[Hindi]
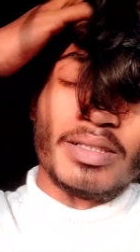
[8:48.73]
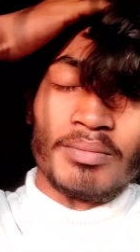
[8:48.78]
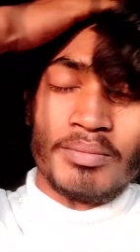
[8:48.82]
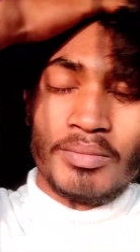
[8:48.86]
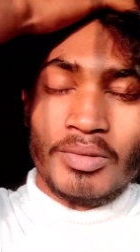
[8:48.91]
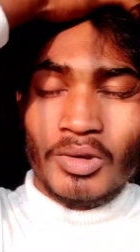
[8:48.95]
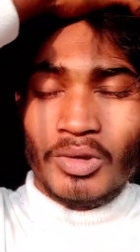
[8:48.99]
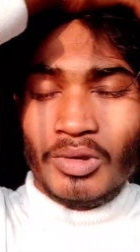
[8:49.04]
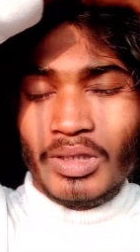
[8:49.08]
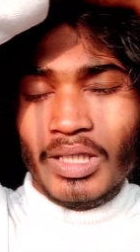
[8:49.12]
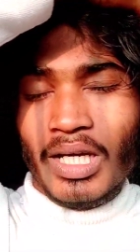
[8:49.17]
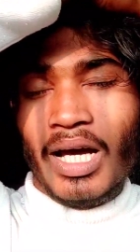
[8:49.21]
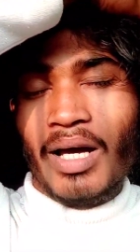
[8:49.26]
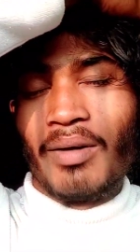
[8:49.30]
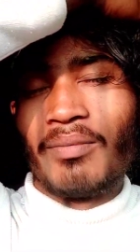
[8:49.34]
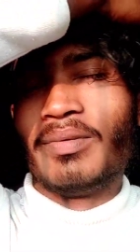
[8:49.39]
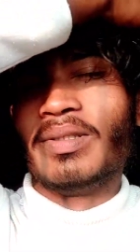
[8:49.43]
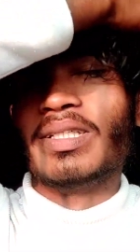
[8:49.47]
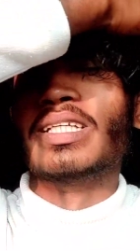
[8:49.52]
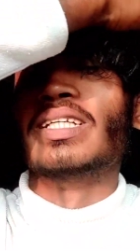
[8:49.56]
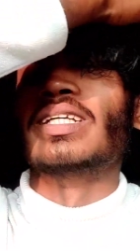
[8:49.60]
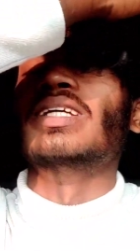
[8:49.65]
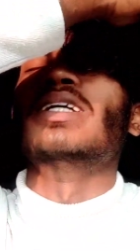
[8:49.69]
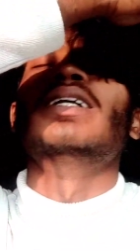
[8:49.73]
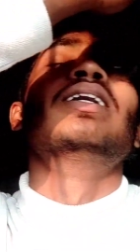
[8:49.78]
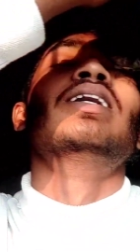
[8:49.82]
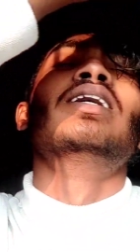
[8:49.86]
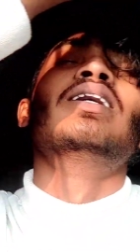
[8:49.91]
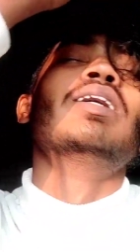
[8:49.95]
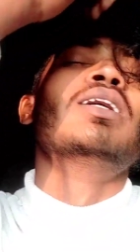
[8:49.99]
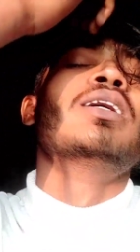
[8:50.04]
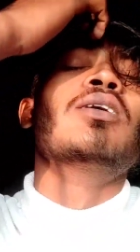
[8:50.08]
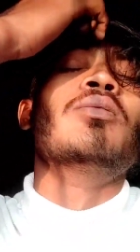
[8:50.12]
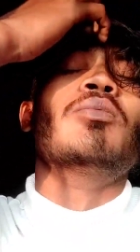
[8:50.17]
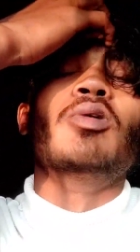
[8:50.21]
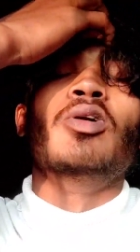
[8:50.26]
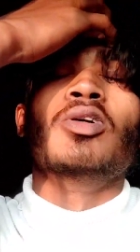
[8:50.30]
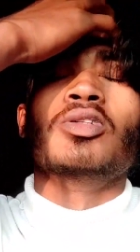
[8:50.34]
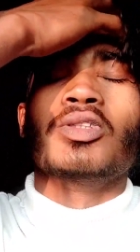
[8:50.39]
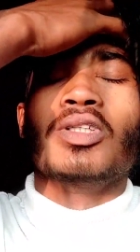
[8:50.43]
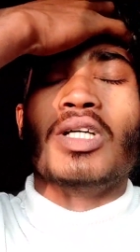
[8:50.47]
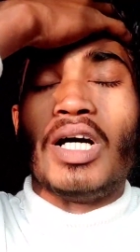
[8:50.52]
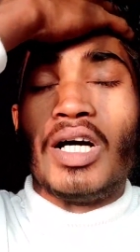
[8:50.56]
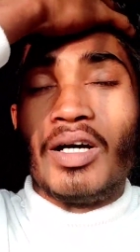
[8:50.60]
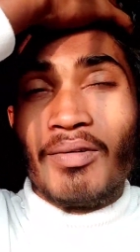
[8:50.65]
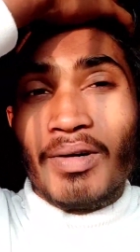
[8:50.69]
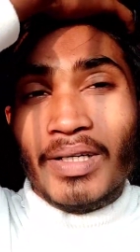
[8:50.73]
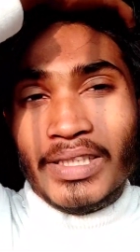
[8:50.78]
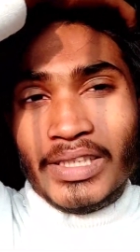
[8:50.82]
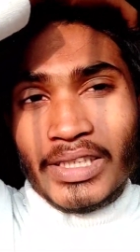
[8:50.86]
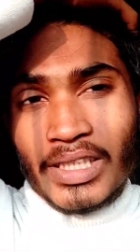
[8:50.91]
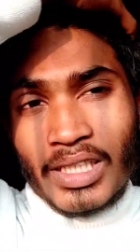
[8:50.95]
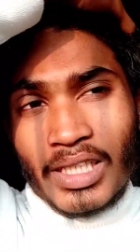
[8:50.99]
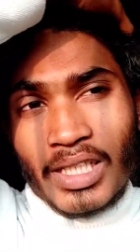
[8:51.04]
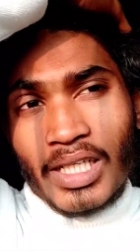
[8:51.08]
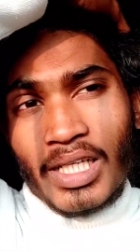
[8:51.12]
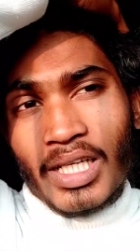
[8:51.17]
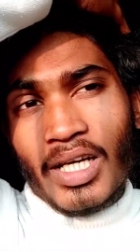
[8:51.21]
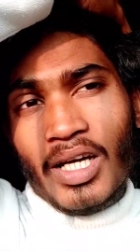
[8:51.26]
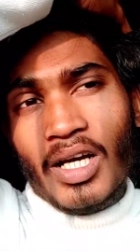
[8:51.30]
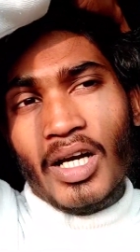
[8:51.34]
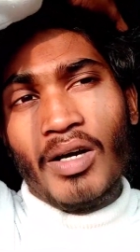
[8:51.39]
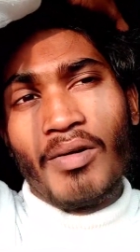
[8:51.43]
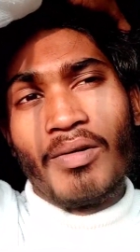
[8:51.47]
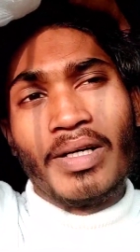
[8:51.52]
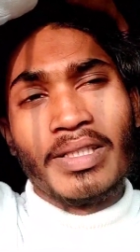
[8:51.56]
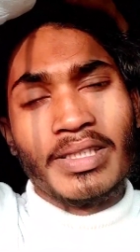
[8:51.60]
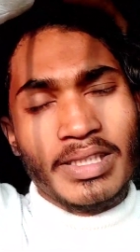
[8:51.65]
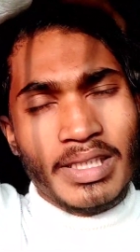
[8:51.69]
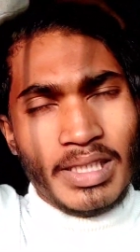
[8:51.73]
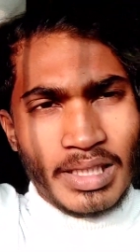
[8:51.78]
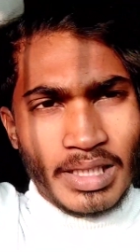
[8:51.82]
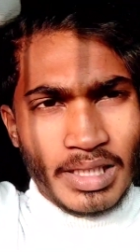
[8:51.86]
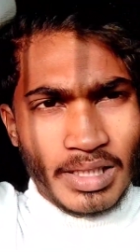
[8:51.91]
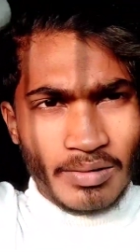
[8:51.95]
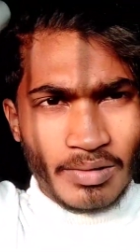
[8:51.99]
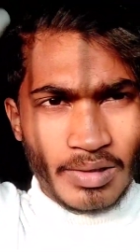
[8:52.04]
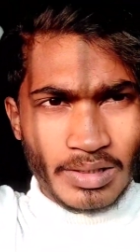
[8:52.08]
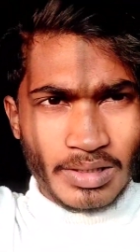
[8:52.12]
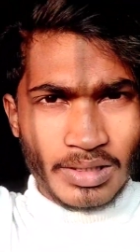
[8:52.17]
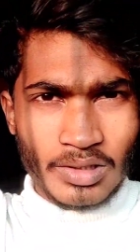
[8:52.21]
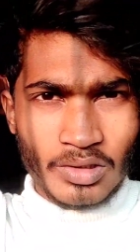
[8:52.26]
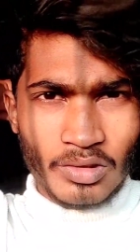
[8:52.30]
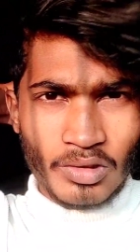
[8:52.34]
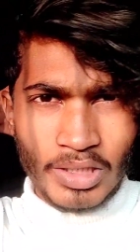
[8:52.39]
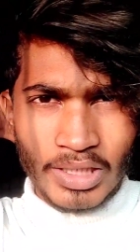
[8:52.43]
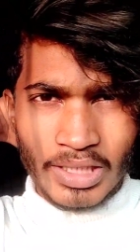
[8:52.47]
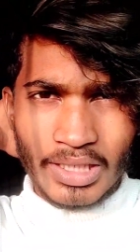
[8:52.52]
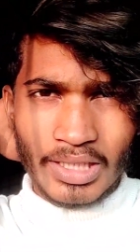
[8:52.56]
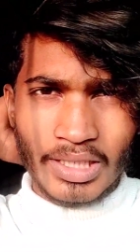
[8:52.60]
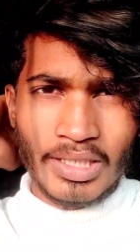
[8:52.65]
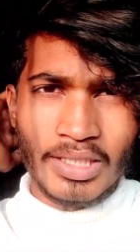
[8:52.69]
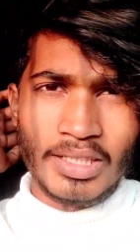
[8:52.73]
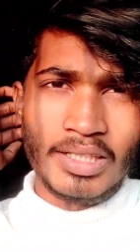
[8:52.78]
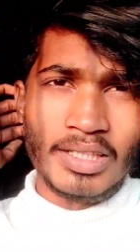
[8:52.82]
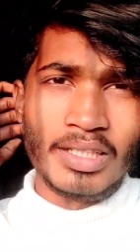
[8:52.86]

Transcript: ना बहुत हावी है बहुत तो हवा चल रहा है हवा चलने की वजह से जो है ना